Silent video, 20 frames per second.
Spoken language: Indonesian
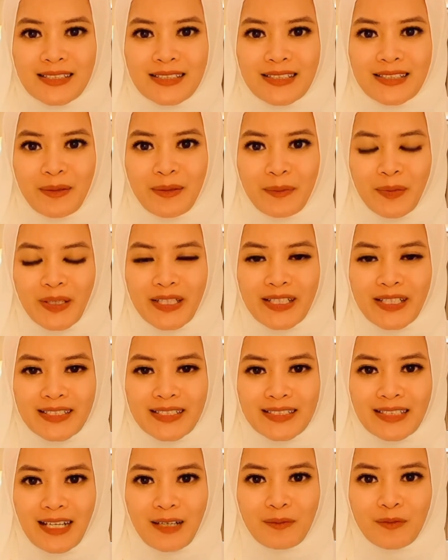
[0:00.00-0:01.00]
nyampe di
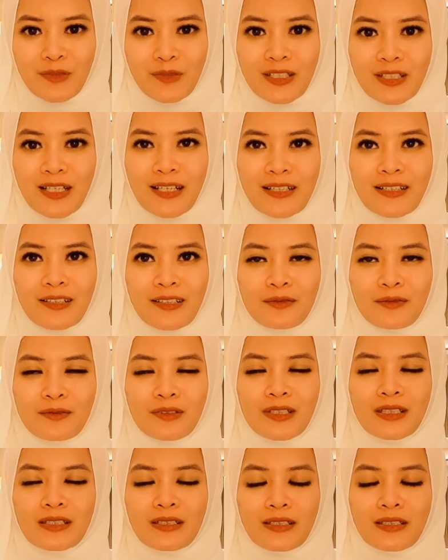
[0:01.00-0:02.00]
Istanbul dan itu
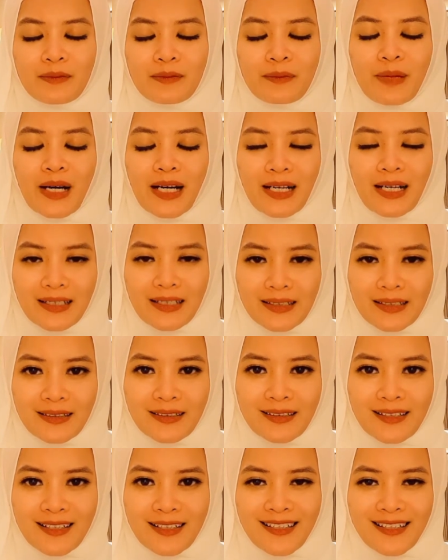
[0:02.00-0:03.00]
dingin banget
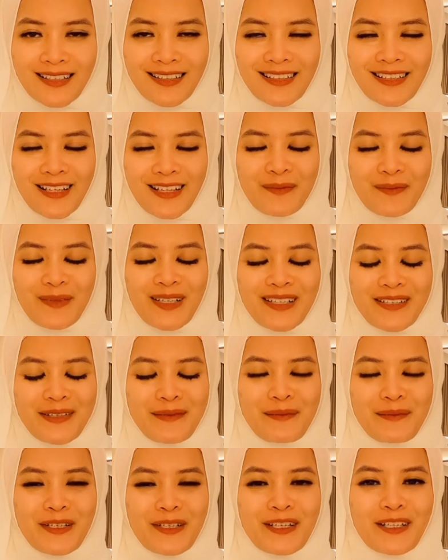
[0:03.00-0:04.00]
dinginnya
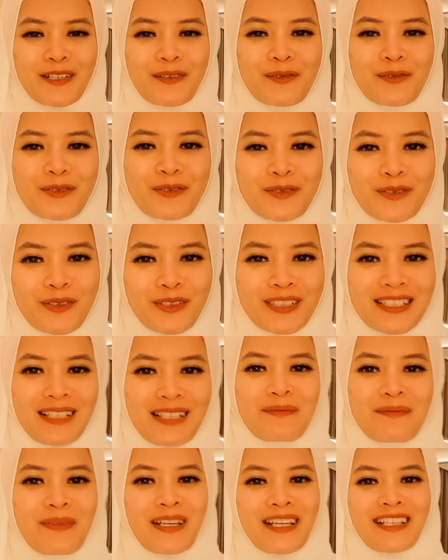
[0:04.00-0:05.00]
benar-benar nusuk
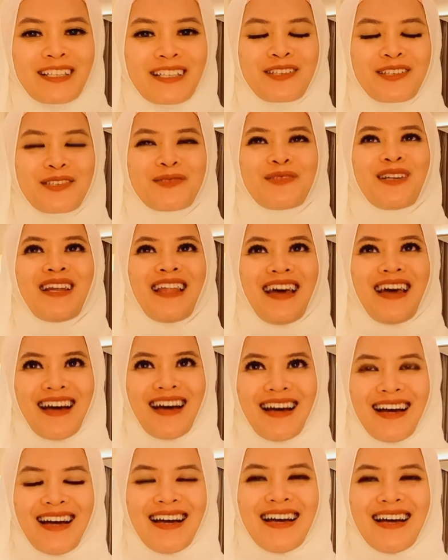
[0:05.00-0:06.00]
sampai ke
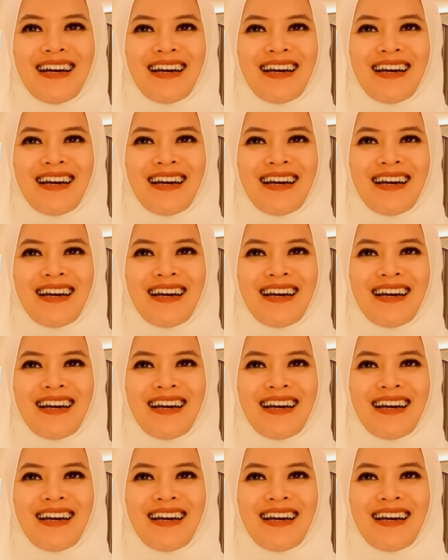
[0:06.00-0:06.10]
tulang